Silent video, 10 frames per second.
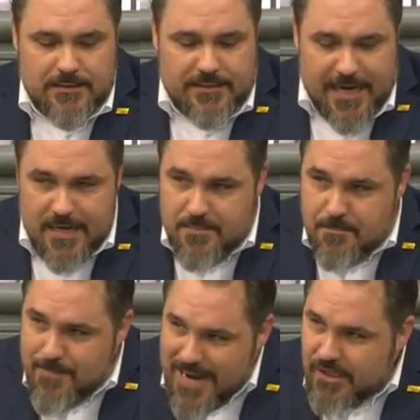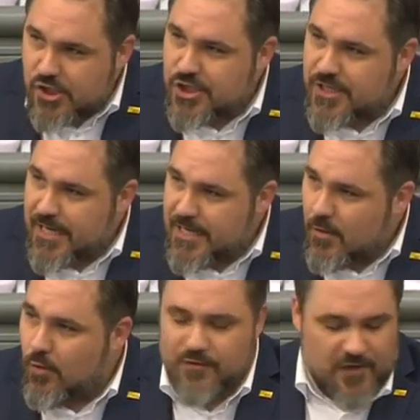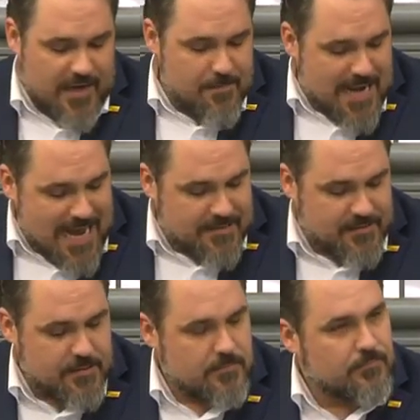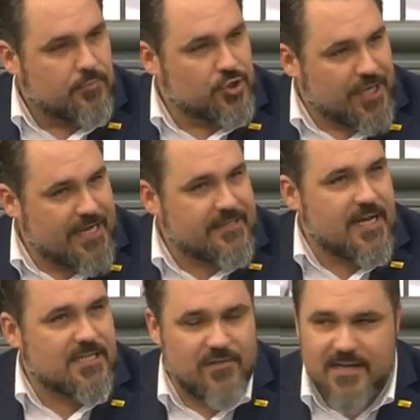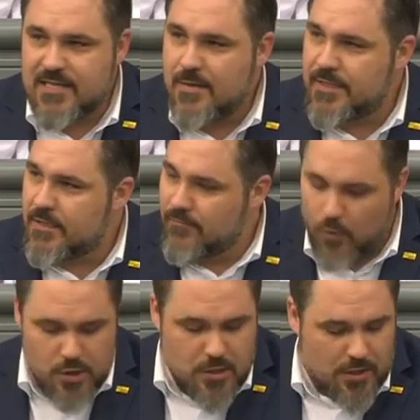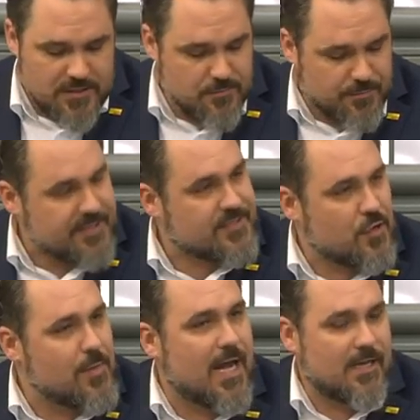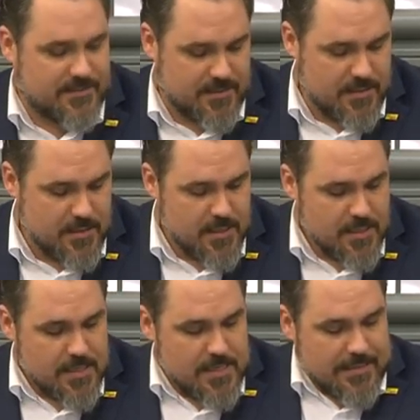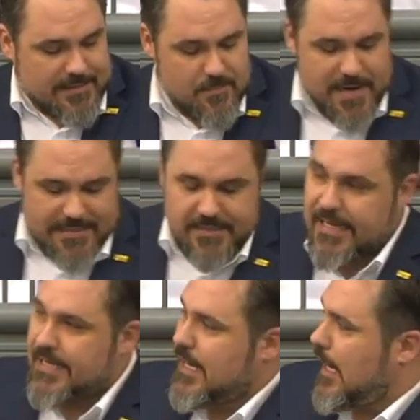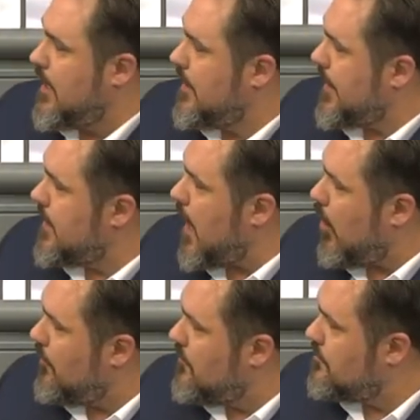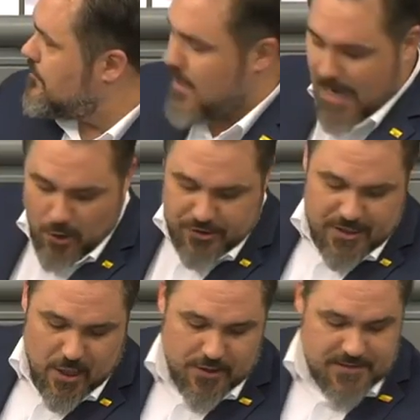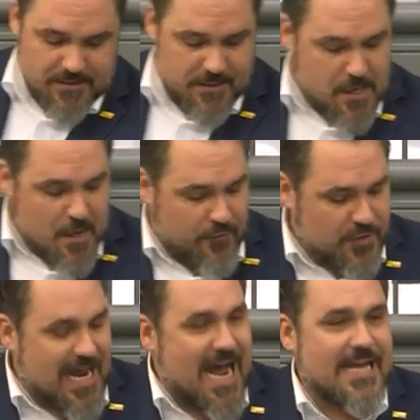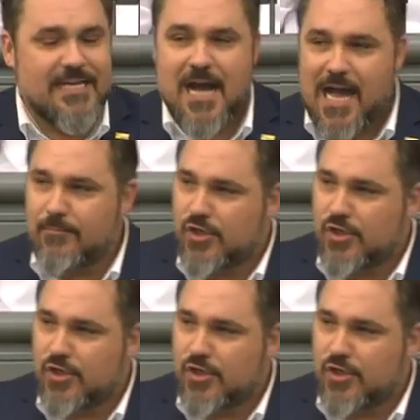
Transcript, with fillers: Den Menschen in unserem Land steht das Wasser mit den Wohnkosten bis zum Hals. Die Mieten gehen, äh, gehen rauf. Auch die Kosten fürs Eigenheim